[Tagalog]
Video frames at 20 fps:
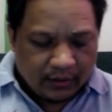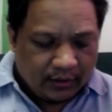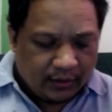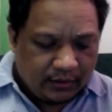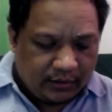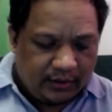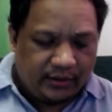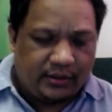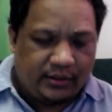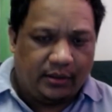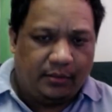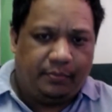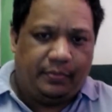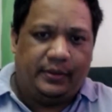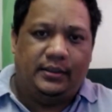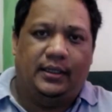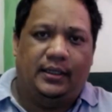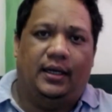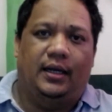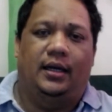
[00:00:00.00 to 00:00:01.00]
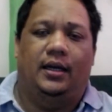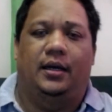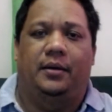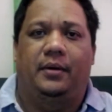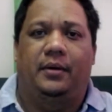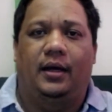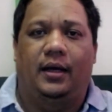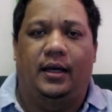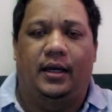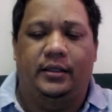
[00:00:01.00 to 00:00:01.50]
DCP sa
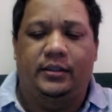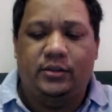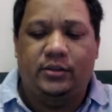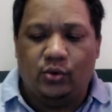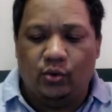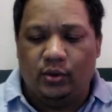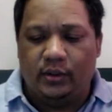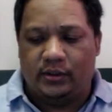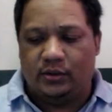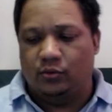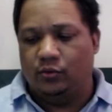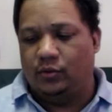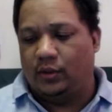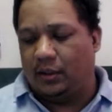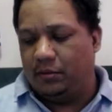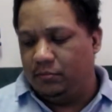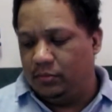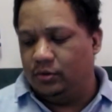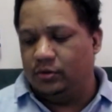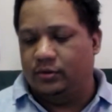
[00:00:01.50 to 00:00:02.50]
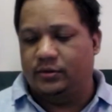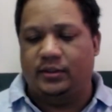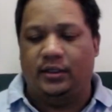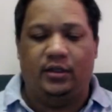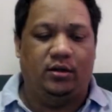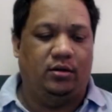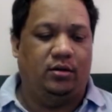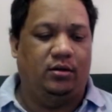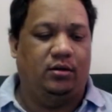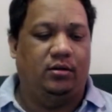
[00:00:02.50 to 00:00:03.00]
mga school, school ay blue. Kaya
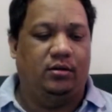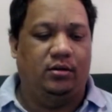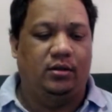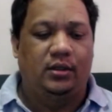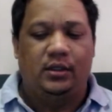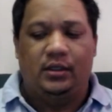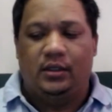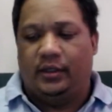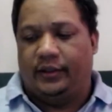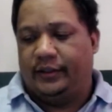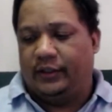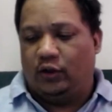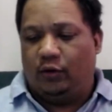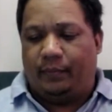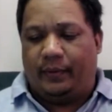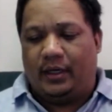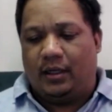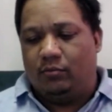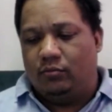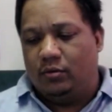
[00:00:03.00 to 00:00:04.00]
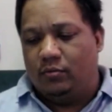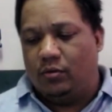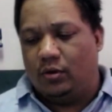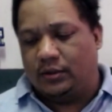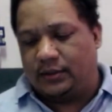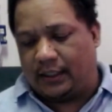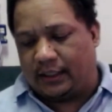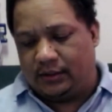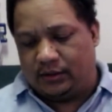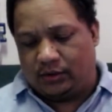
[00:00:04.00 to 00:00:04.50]
hindi ko pa
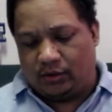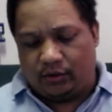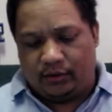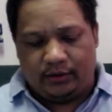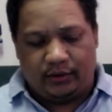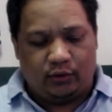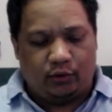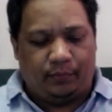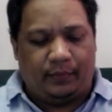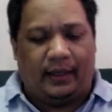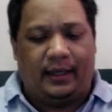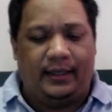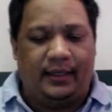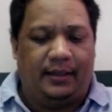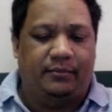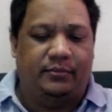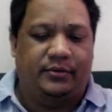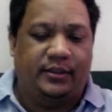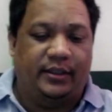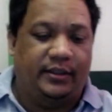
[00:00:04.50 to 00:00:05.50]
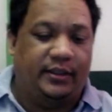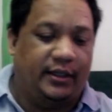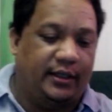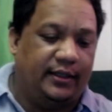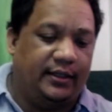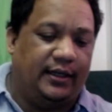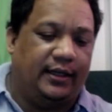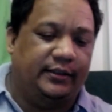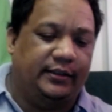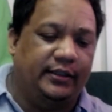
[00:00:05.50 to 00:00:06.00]
nabubuksan, so hindi ko pa alam. Kaya
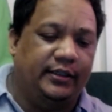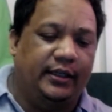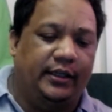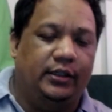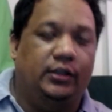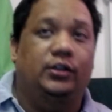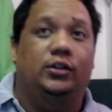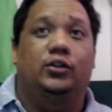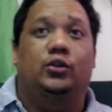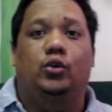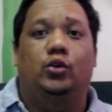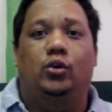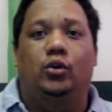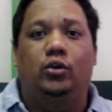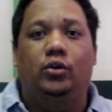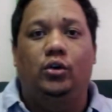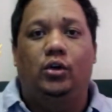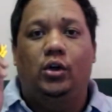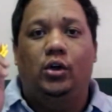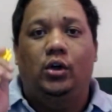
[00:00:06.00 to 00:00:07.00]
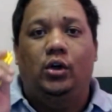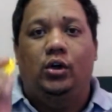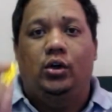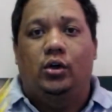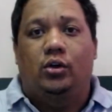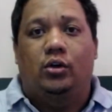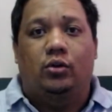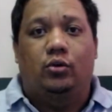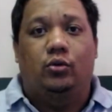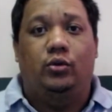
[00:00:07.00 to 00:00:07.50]
natin ngayon kung
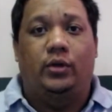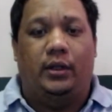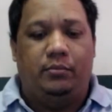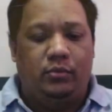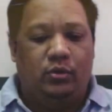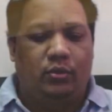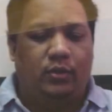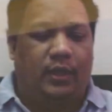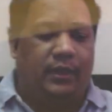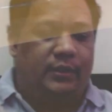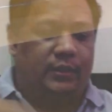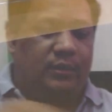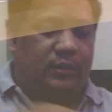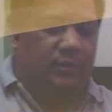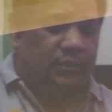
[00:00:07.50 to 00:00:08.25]
kulay blue nga to.